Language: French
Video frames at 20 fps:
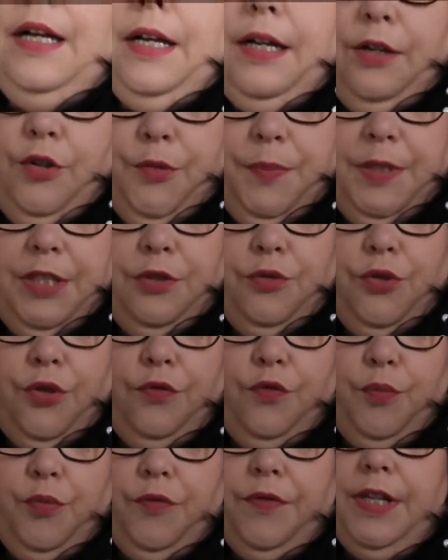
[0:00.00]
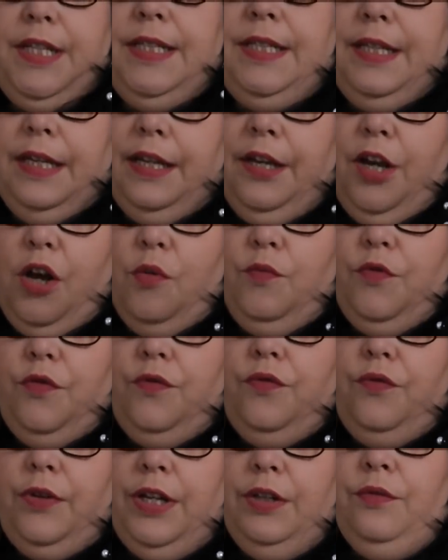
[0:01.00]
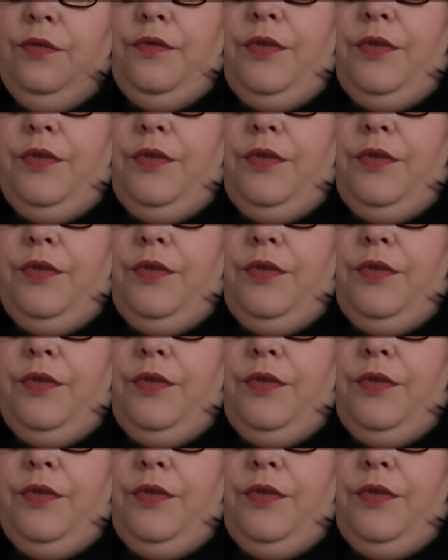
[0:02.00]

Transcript: Euh, le petit nœud vous pouvez le serrer comme vous voulez donc